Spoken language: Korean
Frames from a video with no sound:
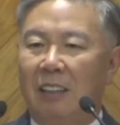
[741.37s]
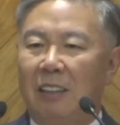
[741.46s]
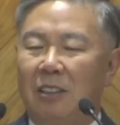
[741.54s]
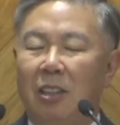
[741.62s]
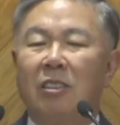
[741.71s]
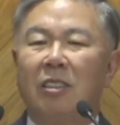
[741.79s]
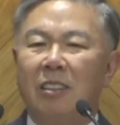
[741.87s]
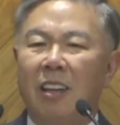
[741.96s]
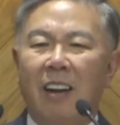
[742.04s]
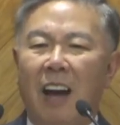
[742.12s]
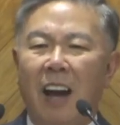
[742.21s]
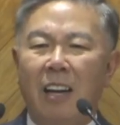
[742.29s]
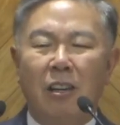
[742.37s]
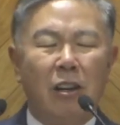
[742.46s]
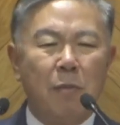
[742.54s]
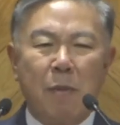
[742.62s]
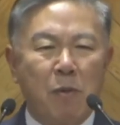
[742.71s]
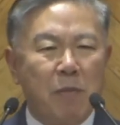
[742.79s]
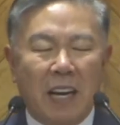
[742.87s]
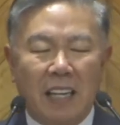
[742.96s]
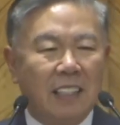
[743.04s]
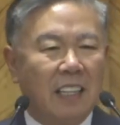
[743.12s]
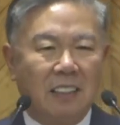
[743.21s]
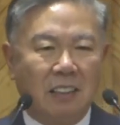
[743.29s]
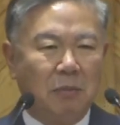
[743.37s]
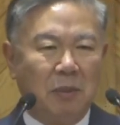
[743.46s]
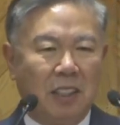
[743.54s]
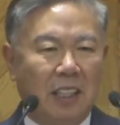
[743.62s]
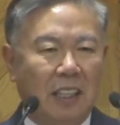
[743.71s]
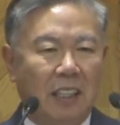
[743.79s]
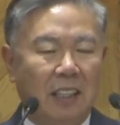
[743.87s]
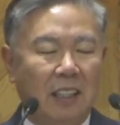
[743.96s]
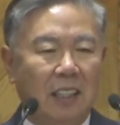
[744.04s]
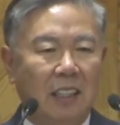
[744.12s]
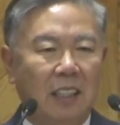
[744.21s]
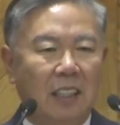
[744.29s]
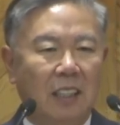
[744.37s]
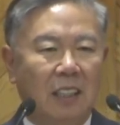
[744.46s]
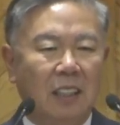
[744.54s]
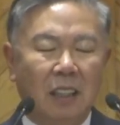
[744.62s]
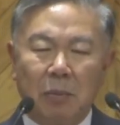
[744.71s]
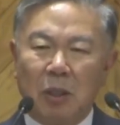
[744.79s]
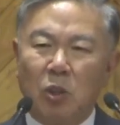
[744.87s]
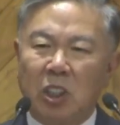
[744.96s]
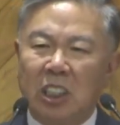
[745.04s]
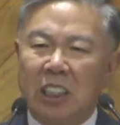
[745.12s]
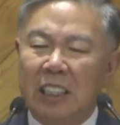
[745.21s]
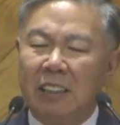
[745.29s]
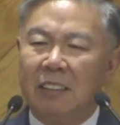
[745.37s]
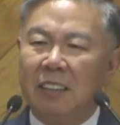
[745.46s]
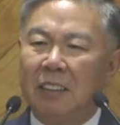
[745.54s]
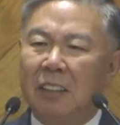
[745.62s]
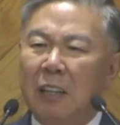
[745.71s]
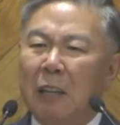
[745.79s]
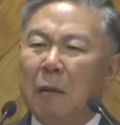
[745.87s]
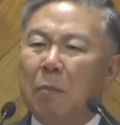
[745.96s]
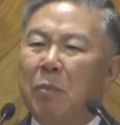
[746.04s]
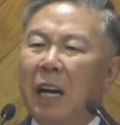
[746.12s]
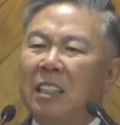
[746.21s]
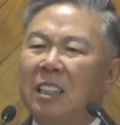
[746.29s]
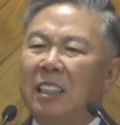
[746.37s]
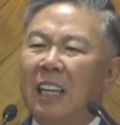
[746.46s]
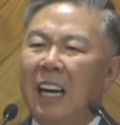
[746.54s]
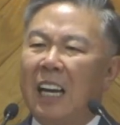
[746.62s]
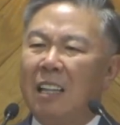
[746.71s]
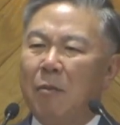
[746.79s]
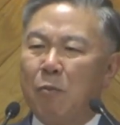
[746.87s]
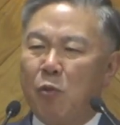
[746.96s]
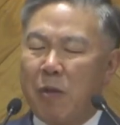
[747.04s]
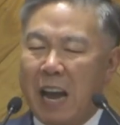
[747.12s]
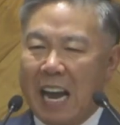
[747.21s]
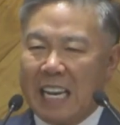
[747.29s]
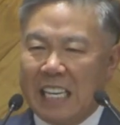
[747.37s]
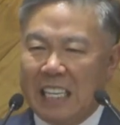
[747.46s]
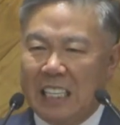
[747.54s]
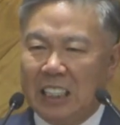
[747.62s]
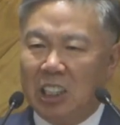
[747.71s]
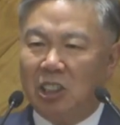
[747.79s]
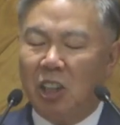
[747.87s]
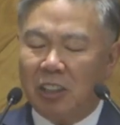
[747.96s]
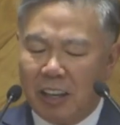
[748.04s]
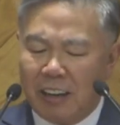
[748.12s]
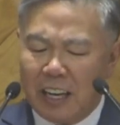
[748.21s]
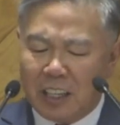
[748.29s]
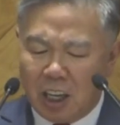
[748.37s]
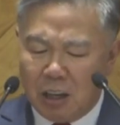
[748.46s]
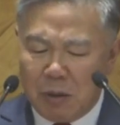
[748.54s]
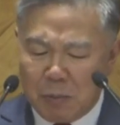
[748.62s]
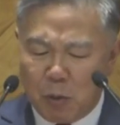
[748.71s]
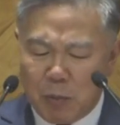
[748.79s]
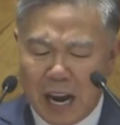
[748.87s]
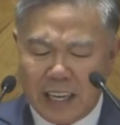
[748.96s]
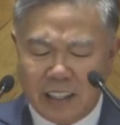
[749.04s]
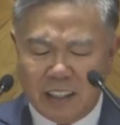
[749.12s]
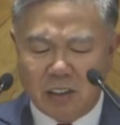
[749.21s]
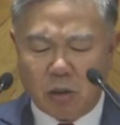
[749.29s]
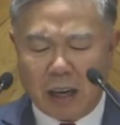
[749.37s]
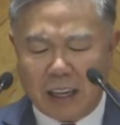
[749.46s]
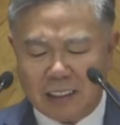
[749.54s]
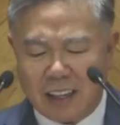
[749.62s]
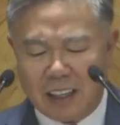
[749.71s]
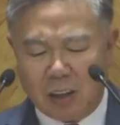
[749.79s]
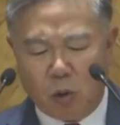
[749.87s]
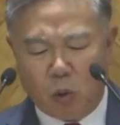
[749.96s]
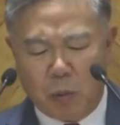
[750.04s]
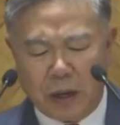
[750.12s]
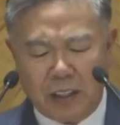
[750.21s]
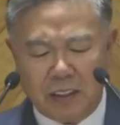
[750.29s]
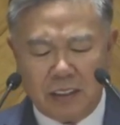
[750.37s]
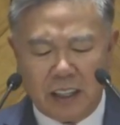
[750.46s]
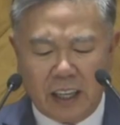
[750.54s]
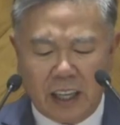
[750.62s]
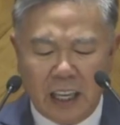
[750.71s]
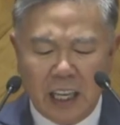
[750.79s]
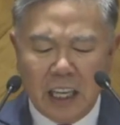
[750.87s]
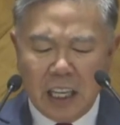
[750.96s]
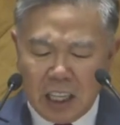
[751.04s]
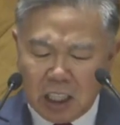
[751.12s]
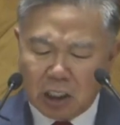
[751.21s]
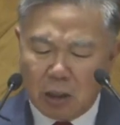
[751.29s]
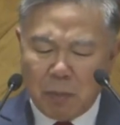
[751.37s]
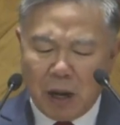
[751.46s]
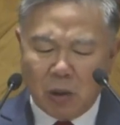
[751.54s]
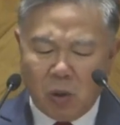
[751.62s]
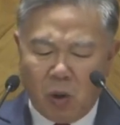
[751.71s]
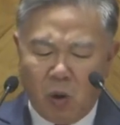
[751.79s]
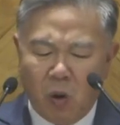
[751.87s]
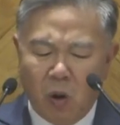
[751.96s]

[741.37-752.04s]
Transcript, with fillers: 젖을 땐 아이는 어미 품에 가지 않습니다. 그럼에도 시인은 마치 하나님 품에 안기는 것이 젖된 아이가 어미 품에 안기는 것과 같다라고 고백했는데 이것은 바로